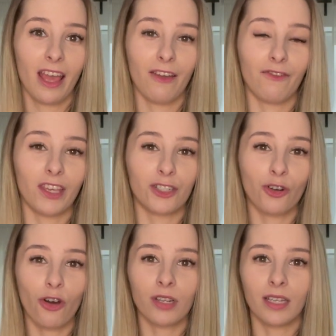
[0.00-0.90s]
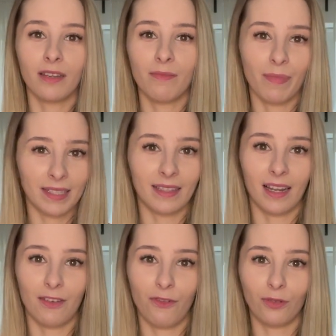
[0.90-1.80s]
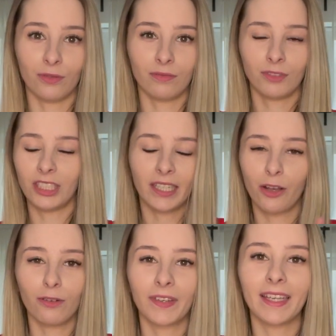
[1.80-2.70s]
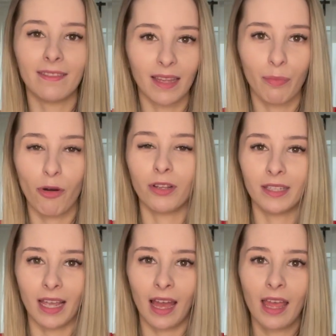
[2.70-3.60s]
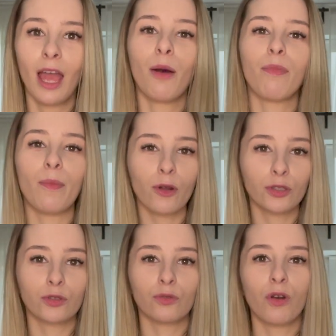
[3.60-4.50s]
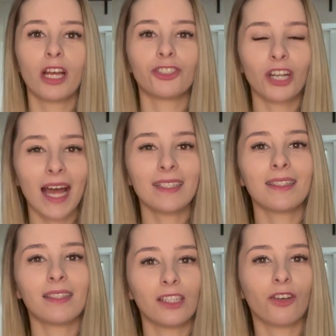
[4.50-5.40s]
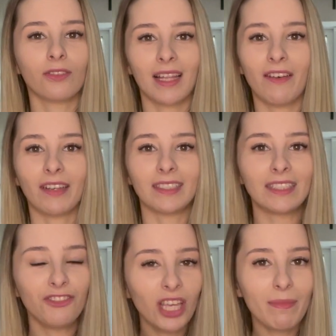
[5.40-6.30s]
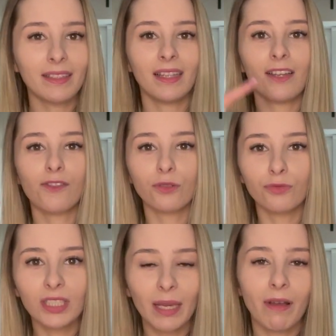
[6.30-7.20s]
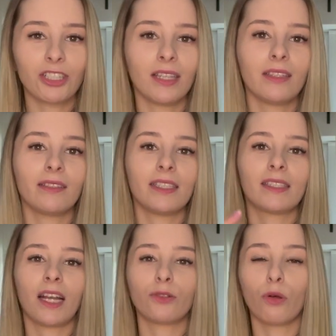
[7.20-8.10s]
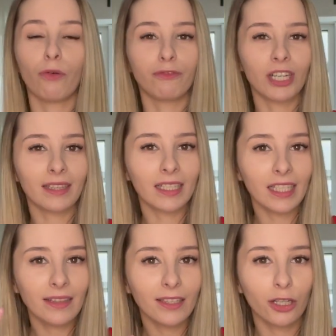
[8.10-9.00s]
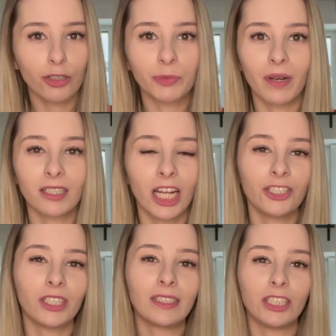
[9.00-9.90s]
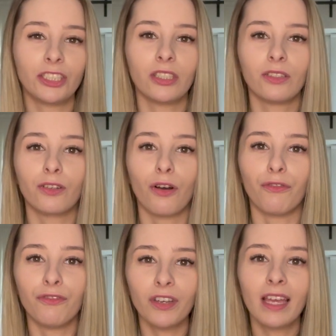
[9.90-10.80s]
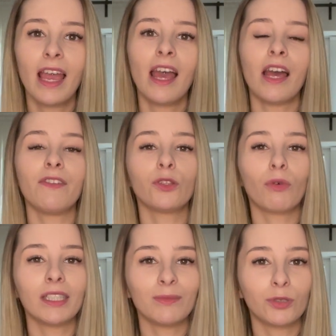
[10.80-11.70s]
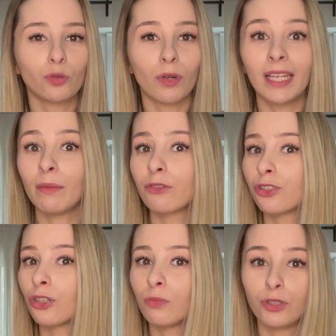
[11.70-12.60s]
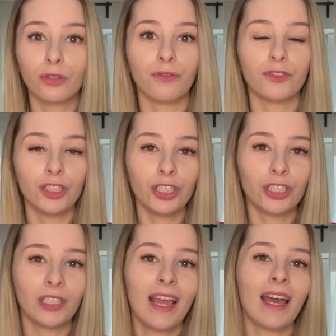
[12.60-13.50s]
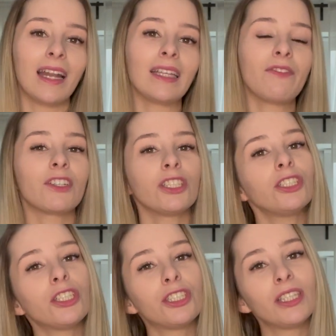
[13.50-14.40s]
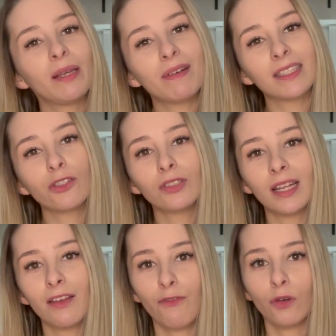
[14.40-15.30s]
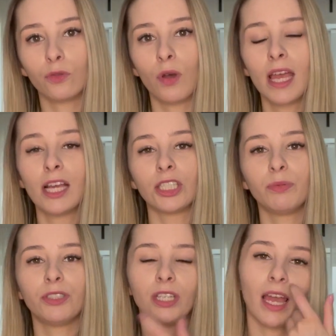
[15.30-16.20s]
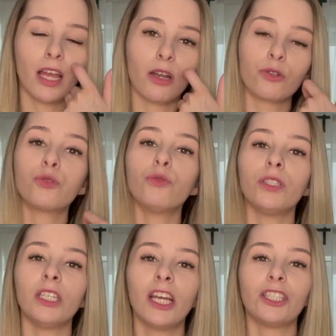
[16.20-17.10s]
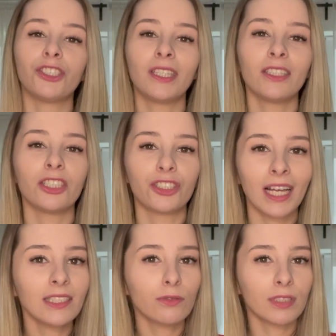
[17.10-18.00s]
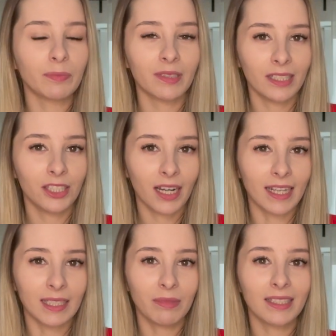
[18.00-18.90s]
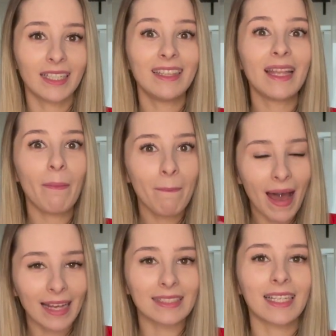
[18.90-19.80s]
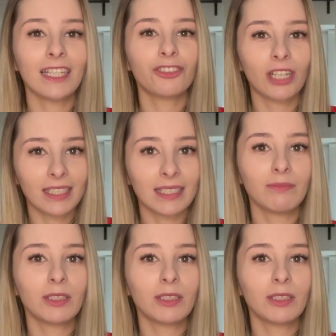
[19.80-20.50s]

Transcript: wieczory bez telefonu, czy jakiekolwiek inne pory dnia. Po prostu czas tylko dla Was. Nie ma telefonu, nie ma żadnych dystraktorów, żadnych innych rozpraszaczy, jesteście tylko Wy. Ewentualnie przytulanie możecie robić to w ciszy, ale najważniejsze, że nie ma tego telefonu, żebyście czuli, że ten czas, który spędzacie razem, jest taki na maksa czasem